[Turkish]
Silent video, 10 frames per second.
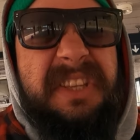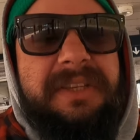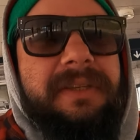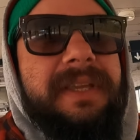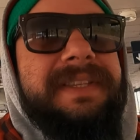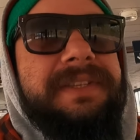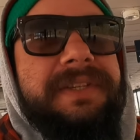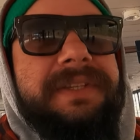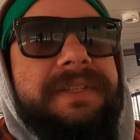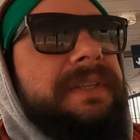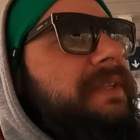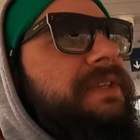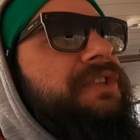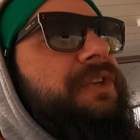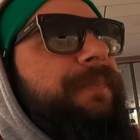ne? Gezeceğiz.
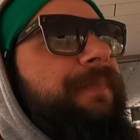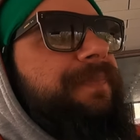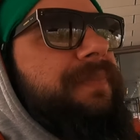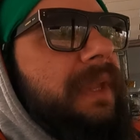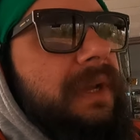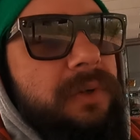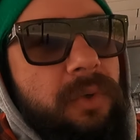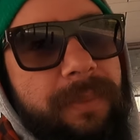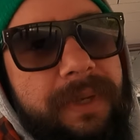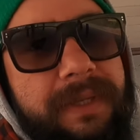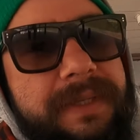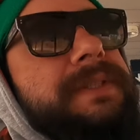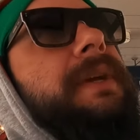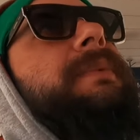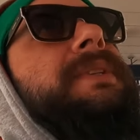Gezeceğim. Kopenhag
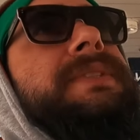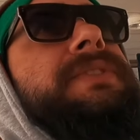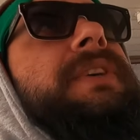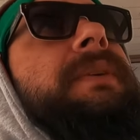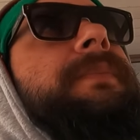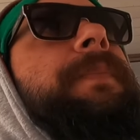gezeceğim hızlıca.